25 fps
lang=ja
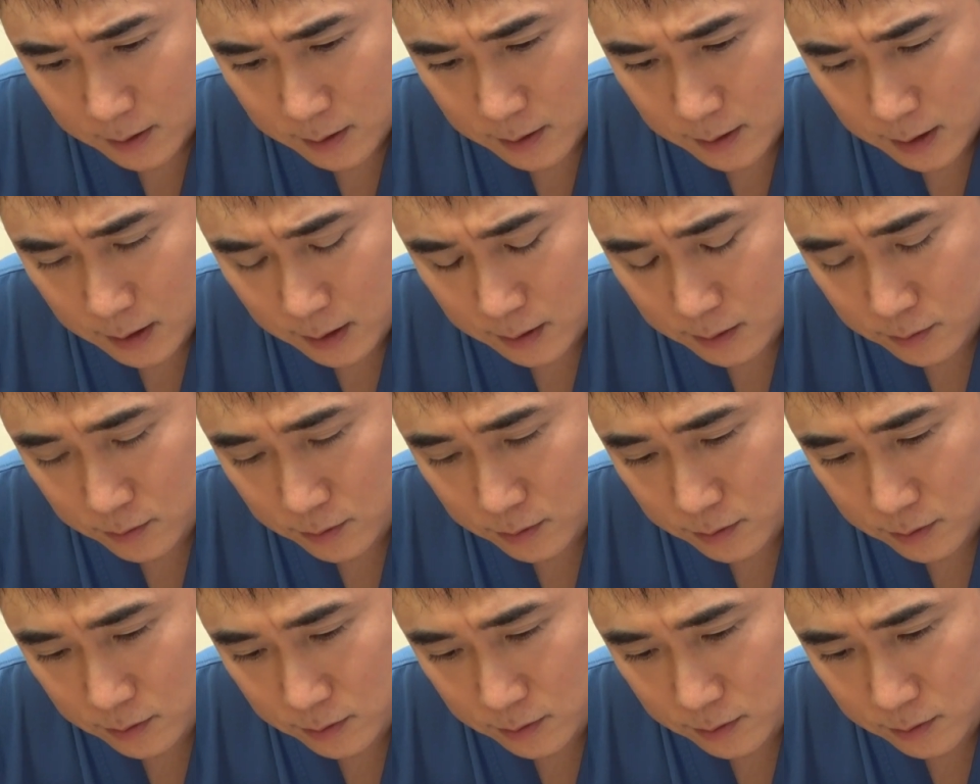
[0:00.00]
てい
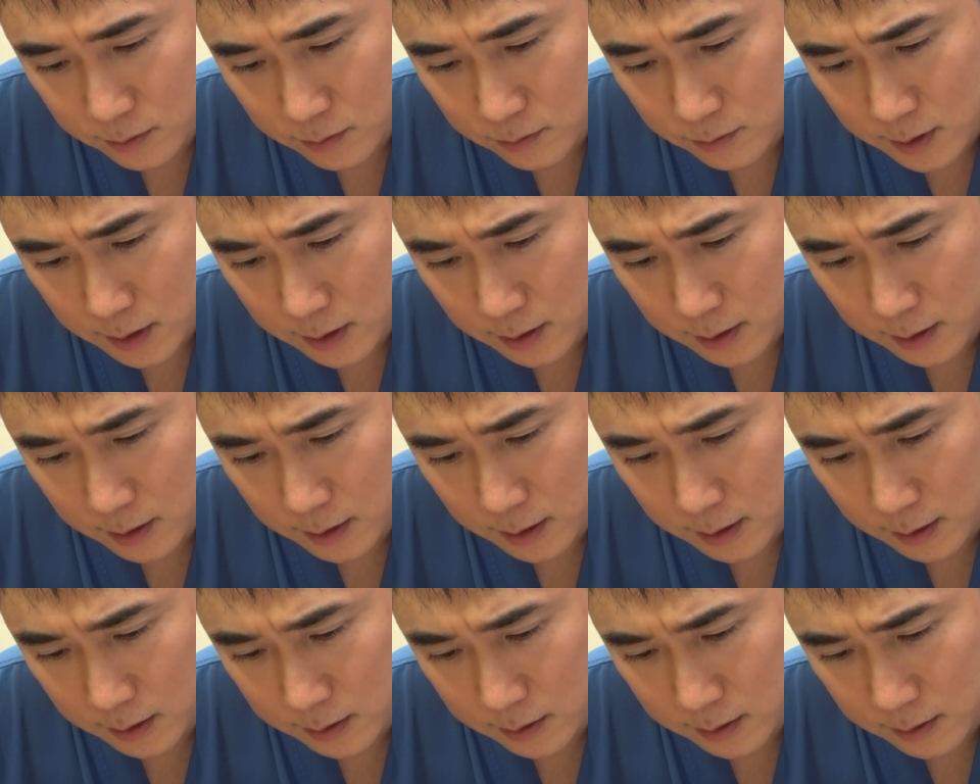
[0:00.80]
うわけ
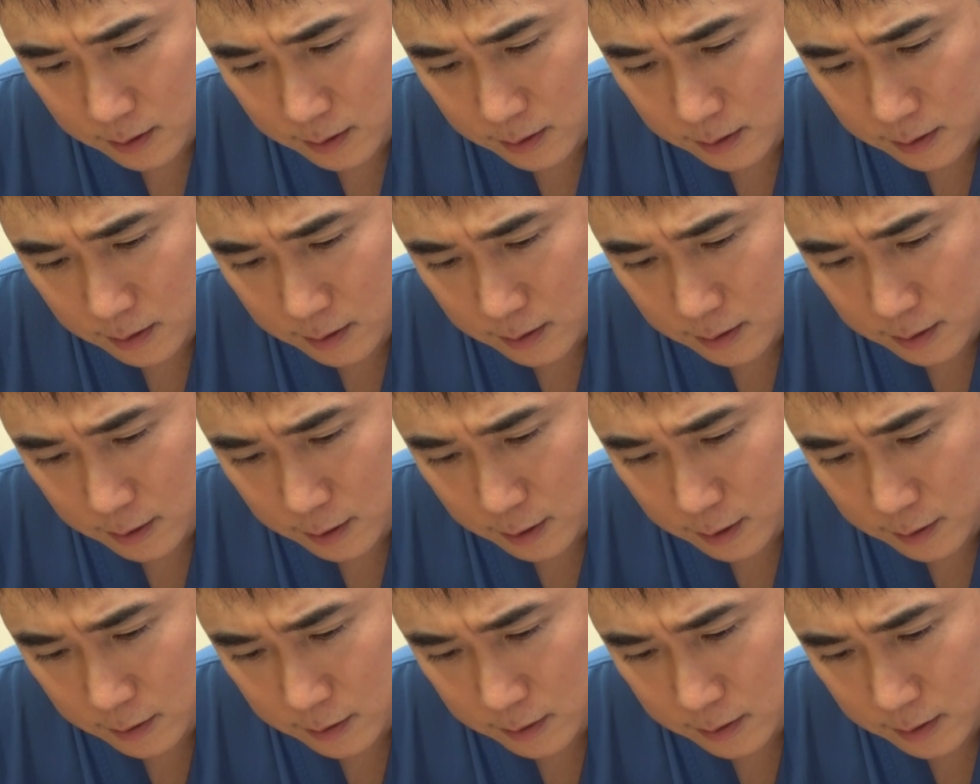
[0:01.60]
であっ
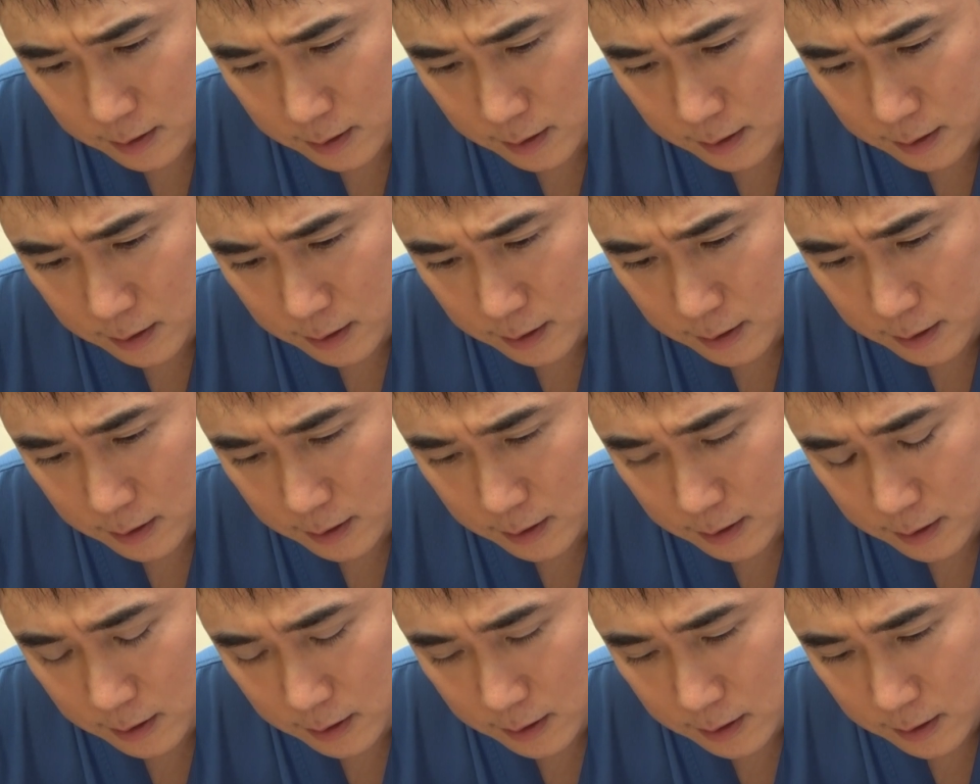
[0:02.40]
て
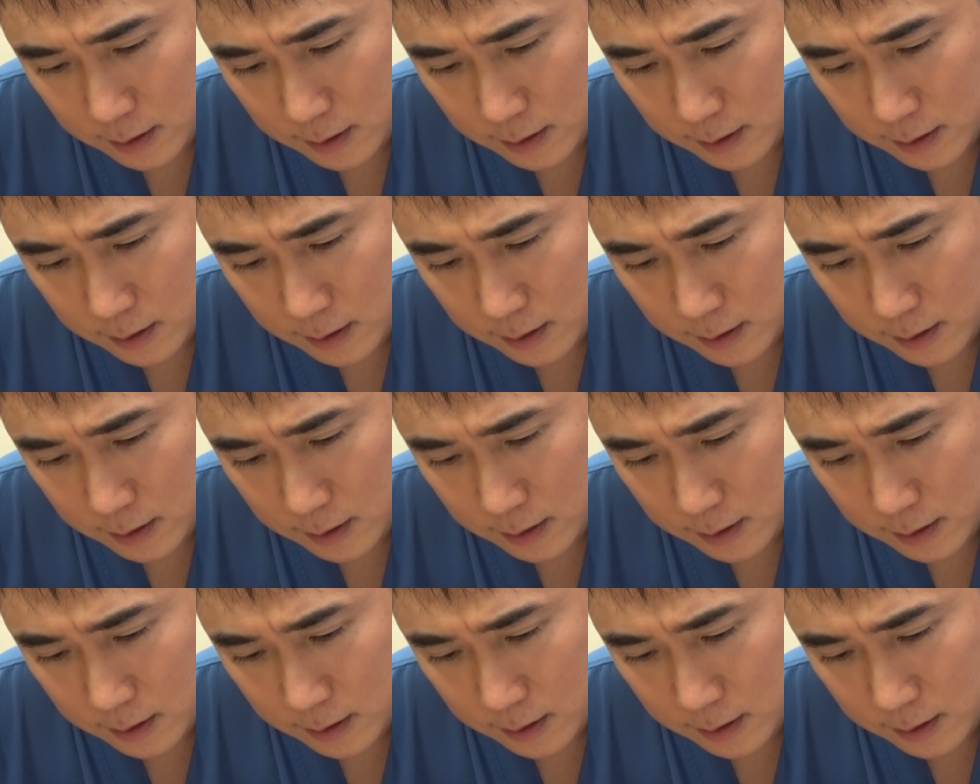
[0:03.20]
で